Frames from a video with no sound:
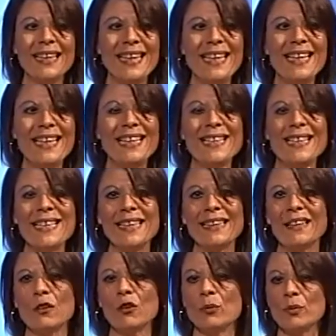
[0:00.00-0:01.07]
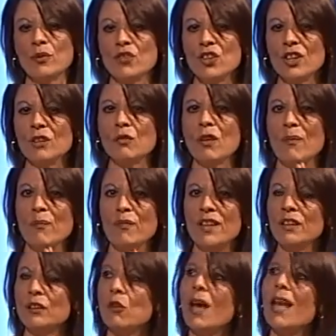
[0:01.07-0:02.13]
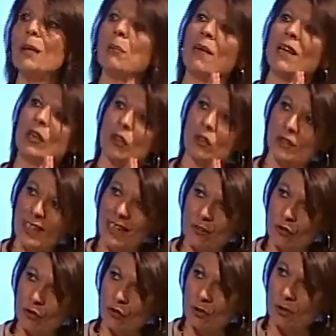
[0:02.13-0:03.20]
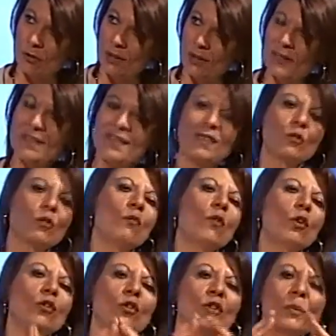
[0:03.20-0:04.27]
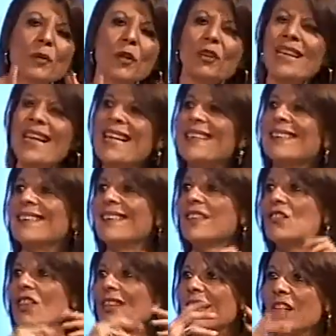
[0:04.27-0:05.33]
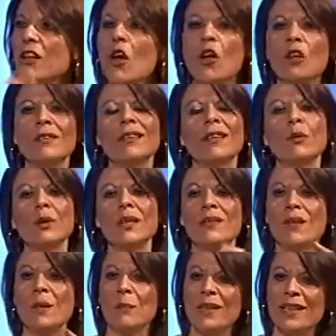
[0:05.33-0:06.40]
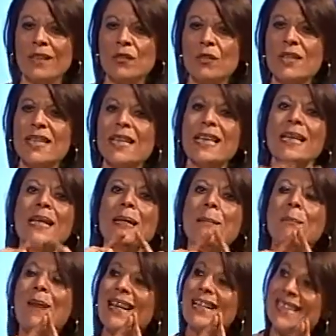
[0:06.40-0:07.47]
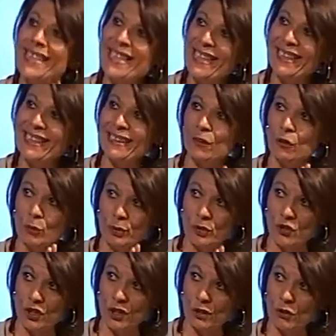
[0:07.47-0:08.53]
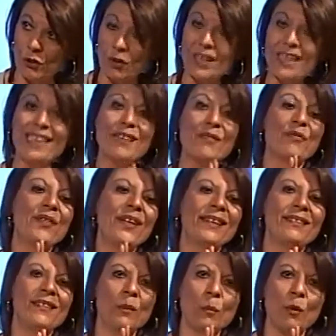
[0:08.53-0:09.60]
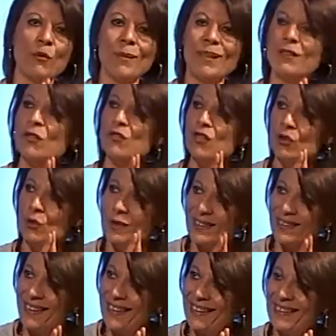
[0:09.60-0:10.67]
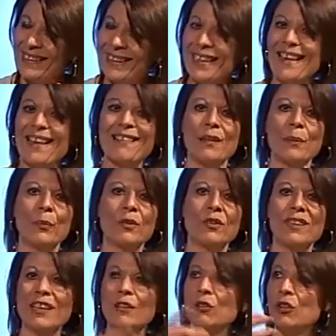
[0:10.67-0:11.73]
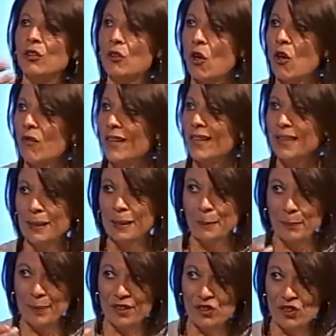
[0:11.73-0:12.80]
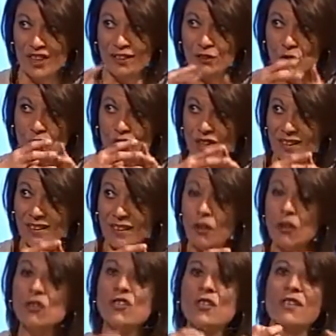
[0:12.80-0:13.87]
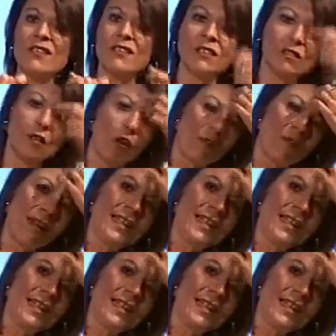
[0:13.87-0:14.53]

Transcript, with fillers: il sindaco Piccitto ha vinto al ballottaggio. È stato un voto di protesta, c'era l'onna, quindi va bene così. Ma il sindaco Piccitto, in effetti il Movimento 5 Stelle che ha riportato il 9% circa, oggi si ritrova